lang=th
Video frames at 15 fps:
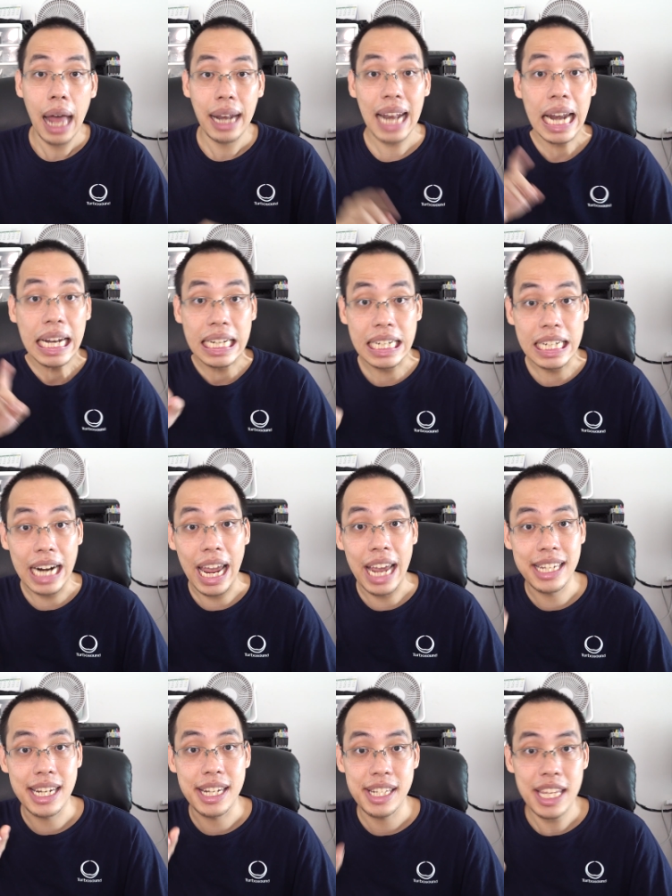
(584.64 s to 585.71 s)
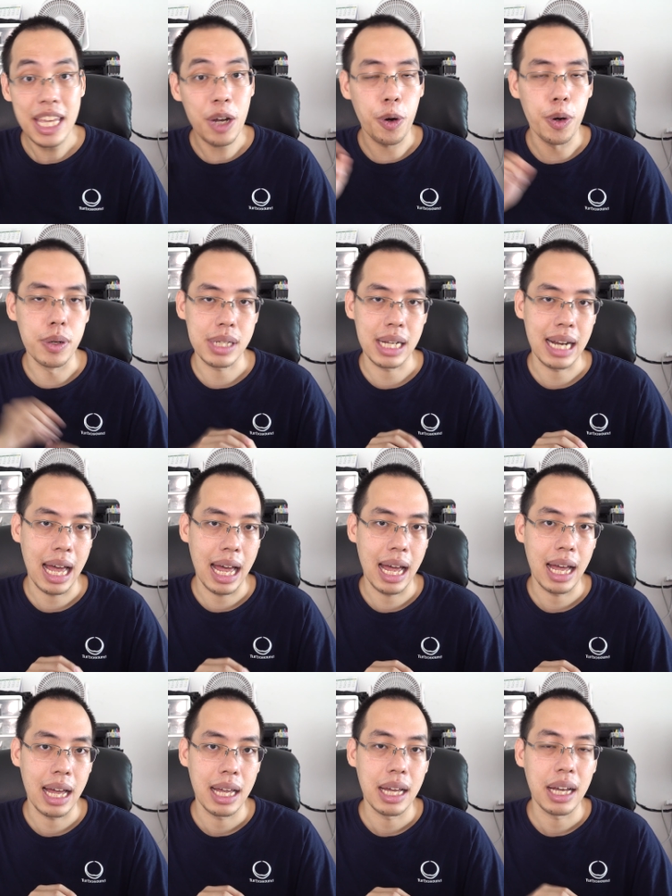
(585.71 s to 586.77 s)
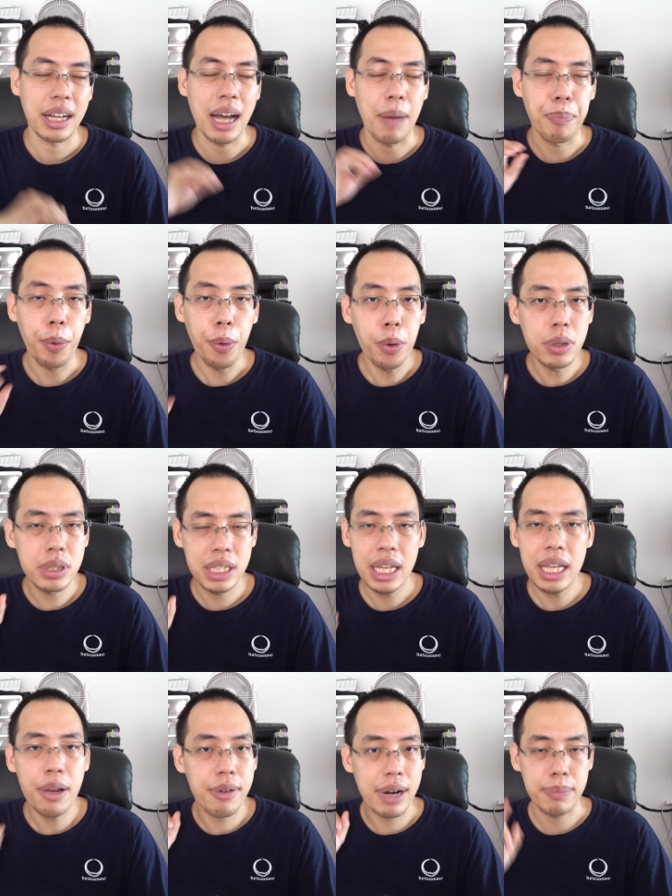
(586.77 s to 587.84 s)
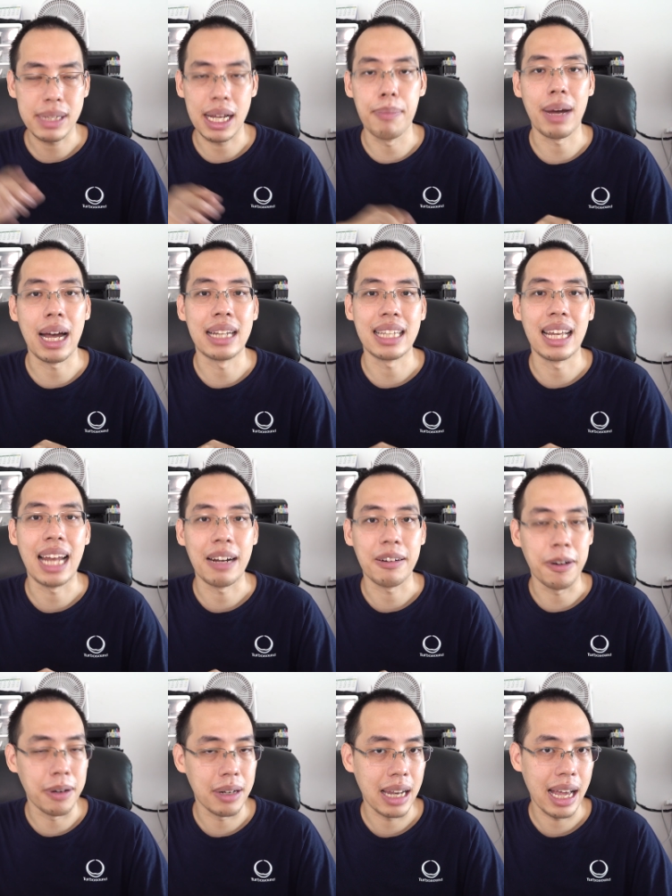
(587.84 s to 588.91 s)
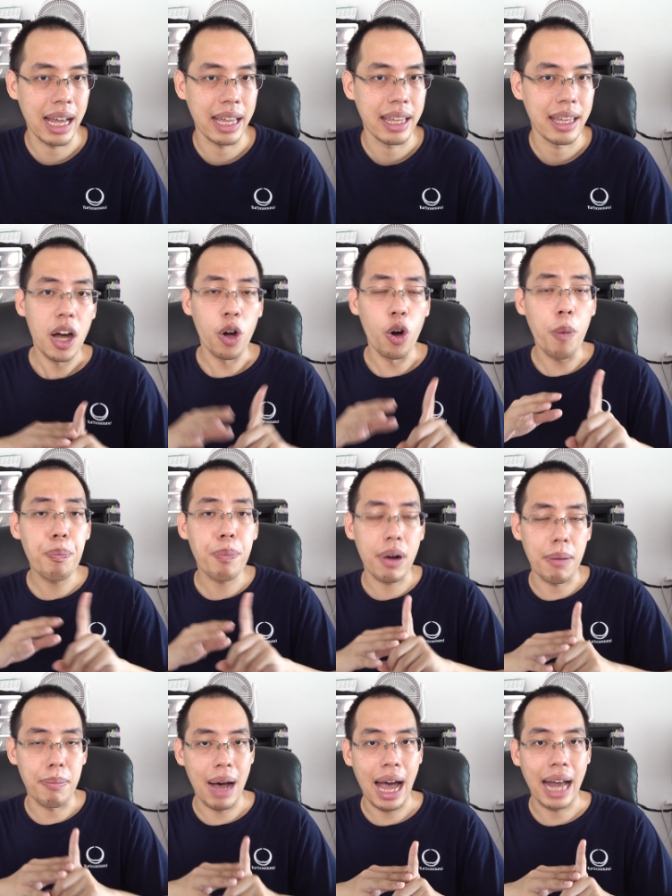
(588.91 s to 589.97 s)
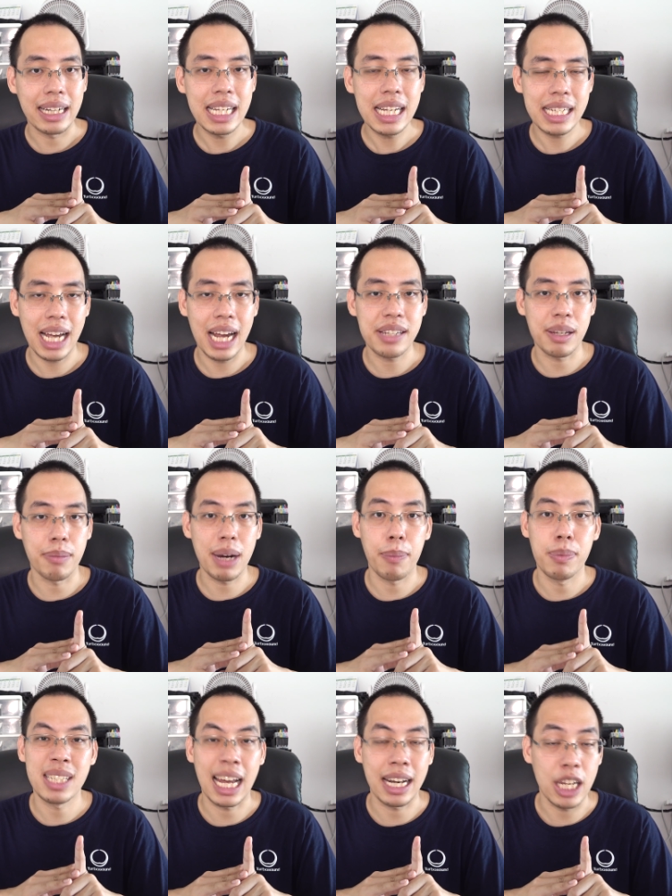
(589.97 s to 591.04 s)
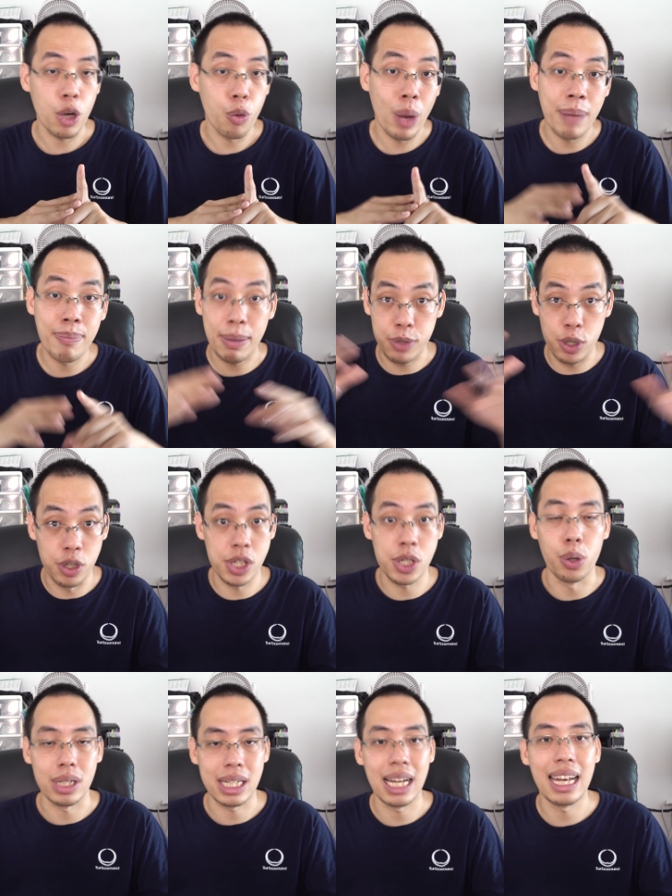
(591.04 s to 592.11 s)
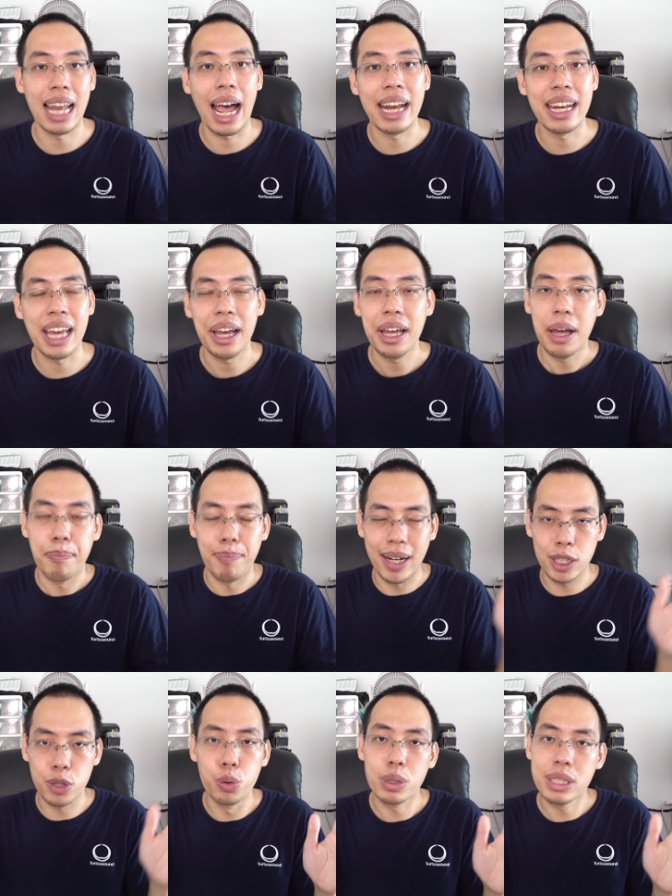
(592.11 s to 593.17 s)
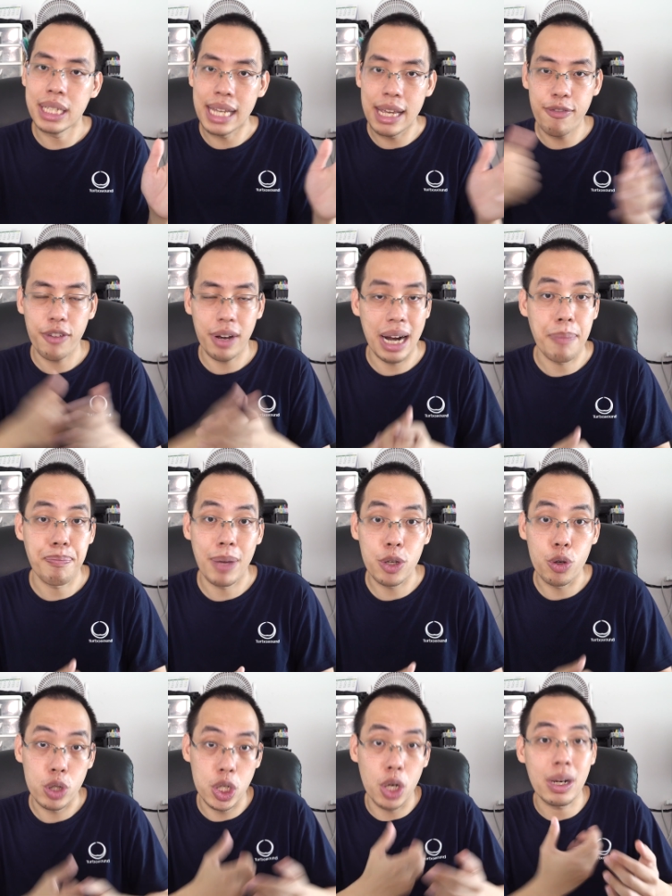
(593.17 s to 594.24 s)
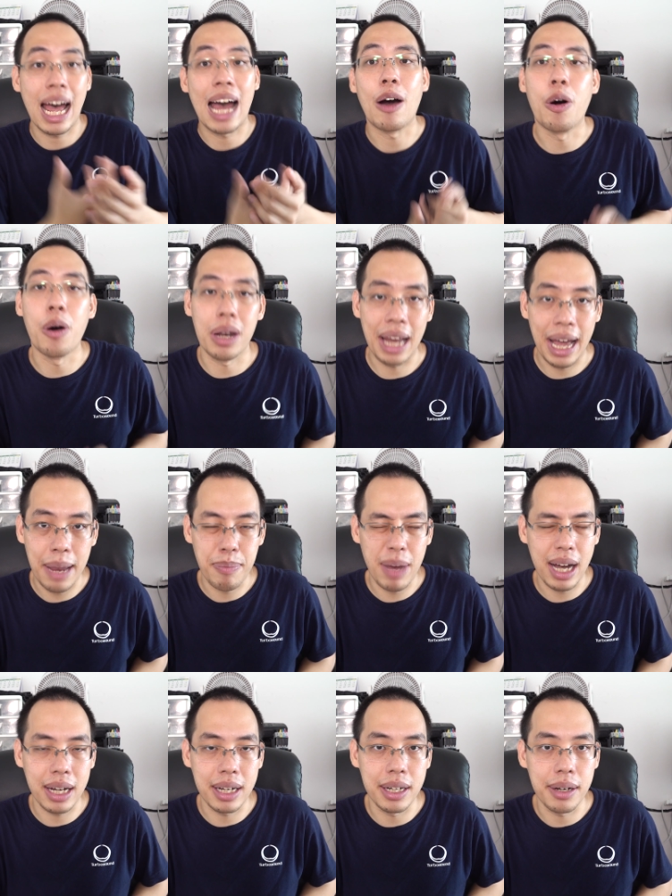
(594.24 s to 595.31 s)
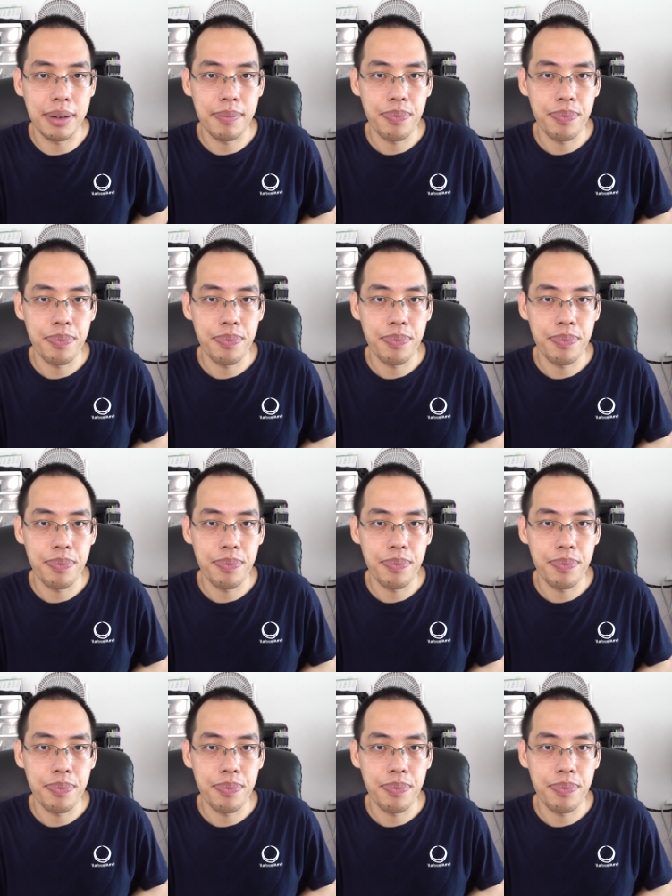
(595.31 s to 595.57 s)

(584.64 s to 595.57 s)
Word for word: นั่นคือเอเจนซี่โฆษณากับผู้ที่รับทำการตลาดออนไลน์ งบประมาณที่ใช้สำหรับจัดอีเวนต์แบบสดๆทั้งหลายเนี่ยมันถูกชีฟครับมาอยู่ช่องทางออนไลน์มากขึ้น